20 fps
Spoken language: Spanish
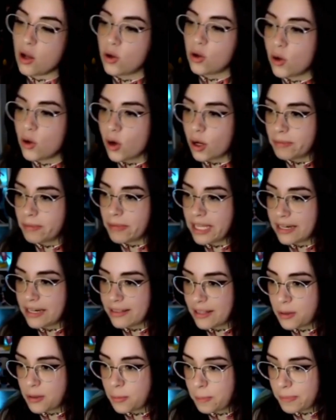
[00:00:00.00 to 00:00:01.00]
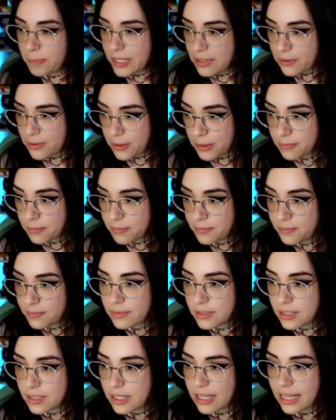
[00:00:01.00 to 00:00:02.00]
comerte un pito
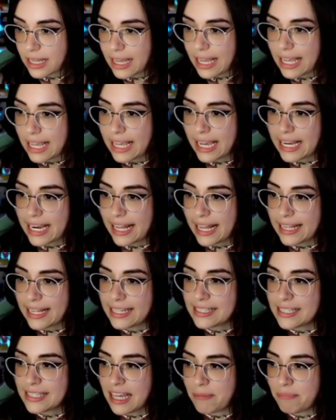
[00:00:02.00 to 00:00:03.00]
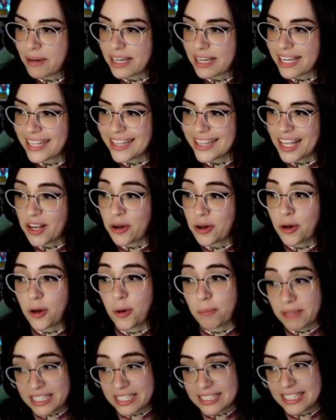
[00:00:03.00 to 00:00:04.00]
y que nadie sepa que te lo
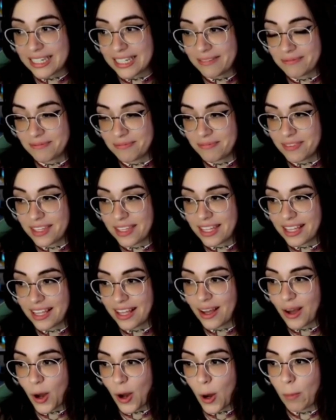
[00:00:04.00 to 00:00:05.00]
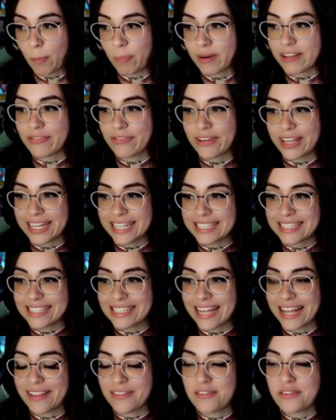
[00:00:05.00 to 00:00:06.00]
comiste? ¿O prefieres
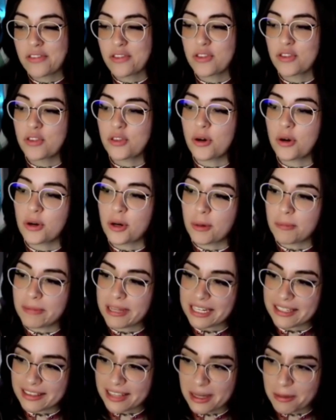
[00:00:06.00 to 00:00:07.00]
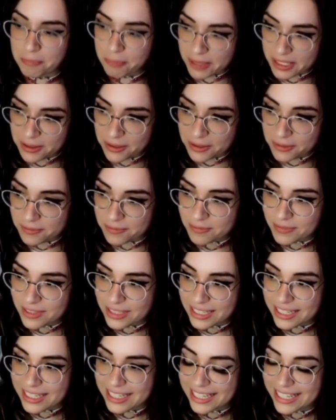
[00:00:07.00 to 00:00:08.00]
no comerte el pito
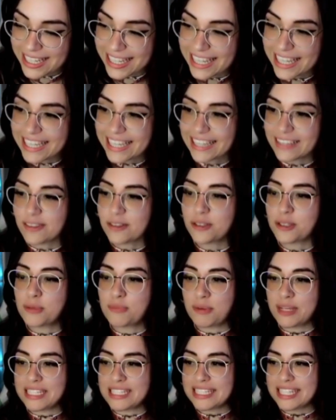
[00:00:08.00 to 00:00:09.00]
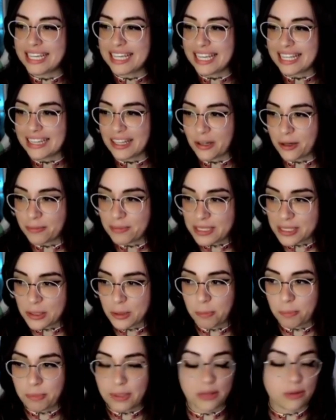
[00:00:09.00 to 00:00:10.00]
y que todos piensen que te comiste
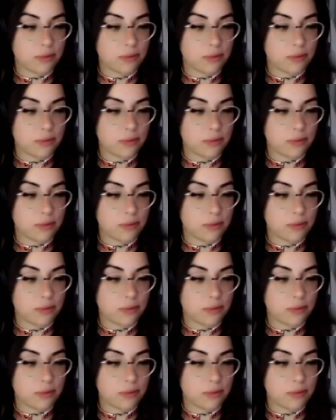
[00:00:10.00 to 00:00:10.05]
un pito?